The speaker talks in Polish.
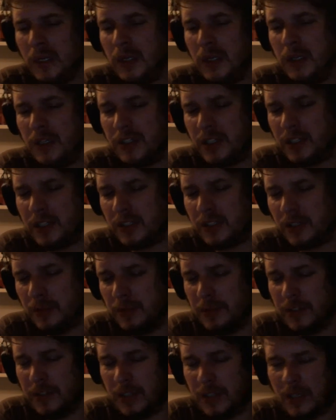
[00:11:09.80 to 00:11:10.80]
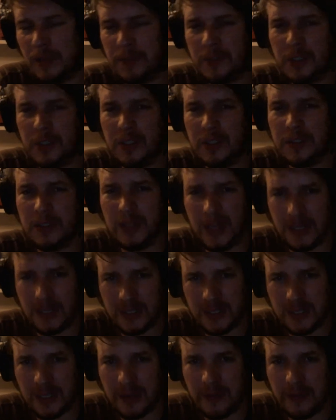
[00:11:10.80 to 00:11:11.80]
jeżeli zrobicie na przykład
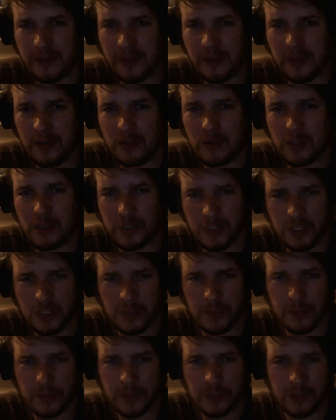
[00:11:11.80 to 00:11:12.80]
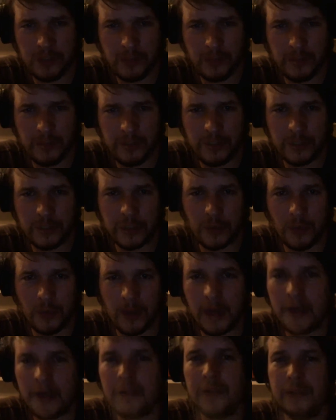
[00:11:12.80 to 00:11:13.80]
nastaw i okaże się, potrzebujecie
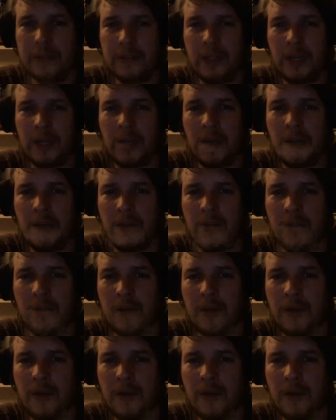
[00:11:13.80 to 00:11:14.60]
szkła na